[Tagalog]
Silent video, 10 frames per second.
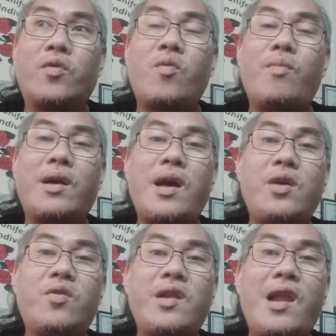
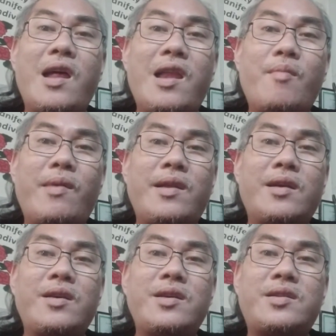Kumbaga, yung
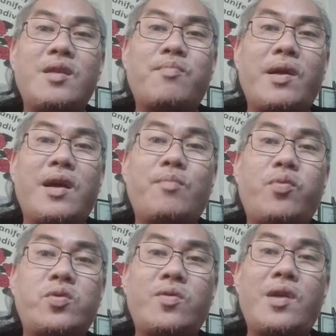nilalaman ng isipan at
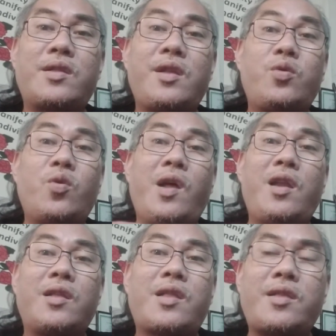puso natin doon
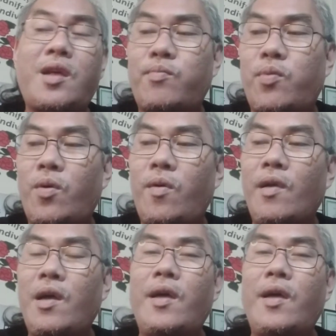ay nagtatagpo